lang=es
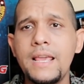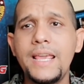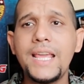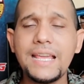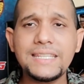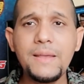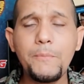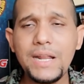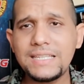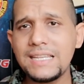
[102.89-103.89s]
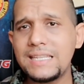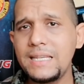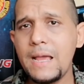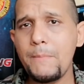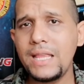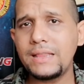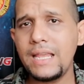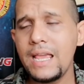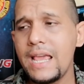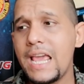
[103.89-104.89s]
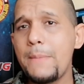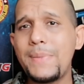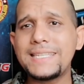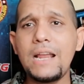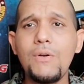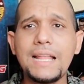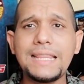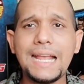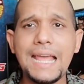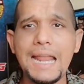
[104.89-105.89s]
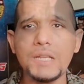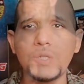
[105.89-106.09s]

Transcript: y que simple y sencillamente empezaron a atacar a